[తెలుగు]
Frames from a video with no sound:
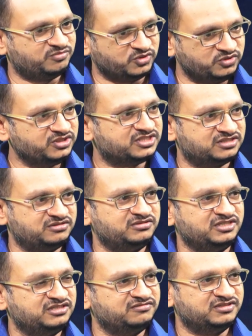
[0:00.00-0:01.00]
ప్రొడ్యూసర్
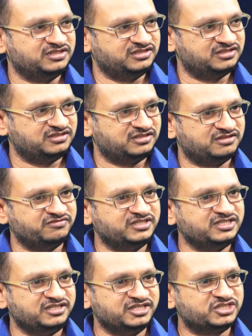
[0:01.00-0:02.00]
తోటి కానీ ఇవన్నీ కానీ
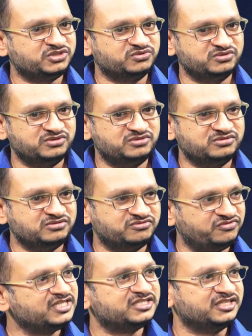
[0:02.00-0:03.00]
అవన్నీ నేర్చుకుంటూ
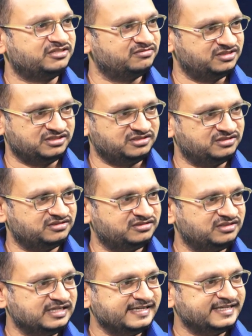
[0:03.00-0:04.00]
ఫేస్ చేయటమే దాన్ని
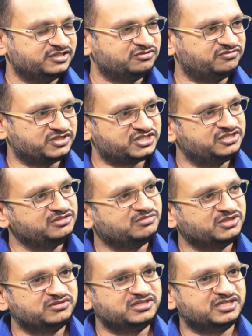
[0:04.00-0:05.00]
అవును సో ఫస్ట్
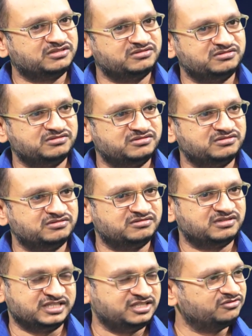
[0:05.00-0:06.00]
సినిమా కూడా నాకు
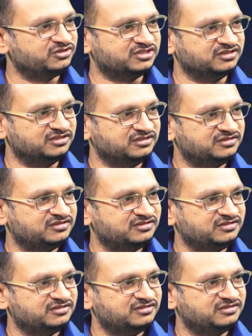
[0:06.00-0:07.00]
అదే వచ్చింది
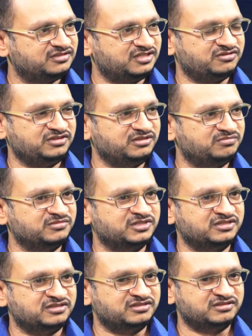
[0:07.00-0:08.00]
నాకు
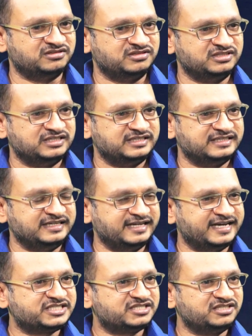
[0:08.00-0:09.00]

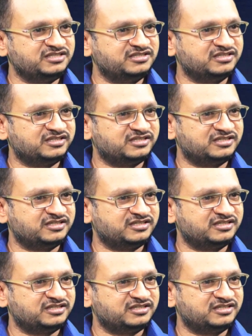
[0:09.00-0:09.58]
డాస్ట్రిక్గా